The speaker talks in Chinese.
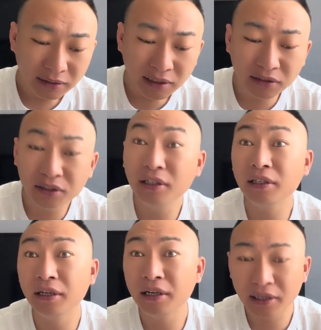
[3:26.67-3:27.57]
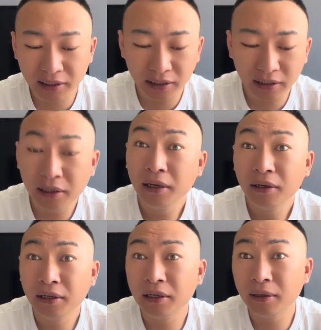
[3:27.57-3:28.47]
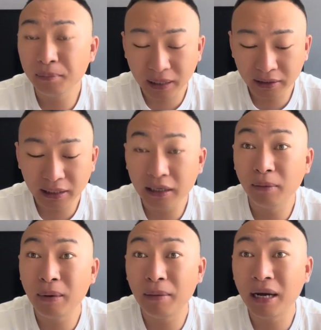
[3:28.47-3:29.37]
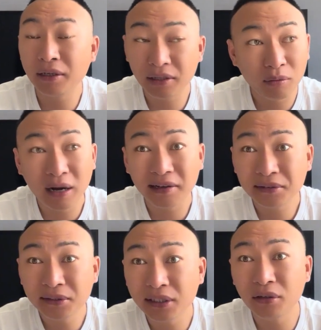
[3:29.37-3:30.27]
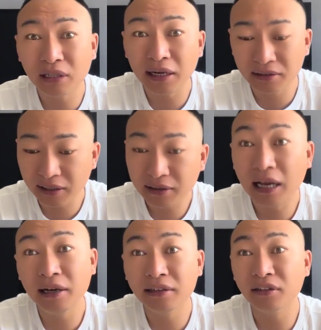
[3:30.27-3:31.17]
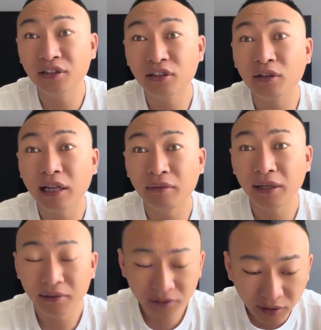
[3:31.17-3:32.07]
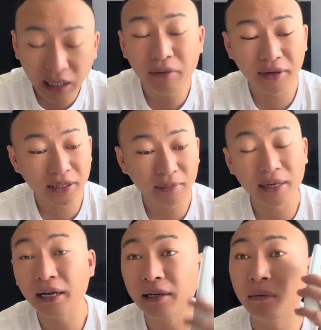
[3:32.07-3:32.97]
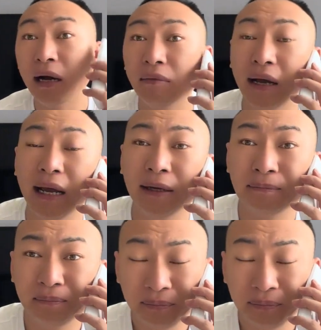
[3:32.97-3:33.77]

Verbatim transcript: 当时人家这个人家百丈大哥叭叭一个电话，直接就打给谁？打给当时赵大伟。赵大伟这边打电话。喂，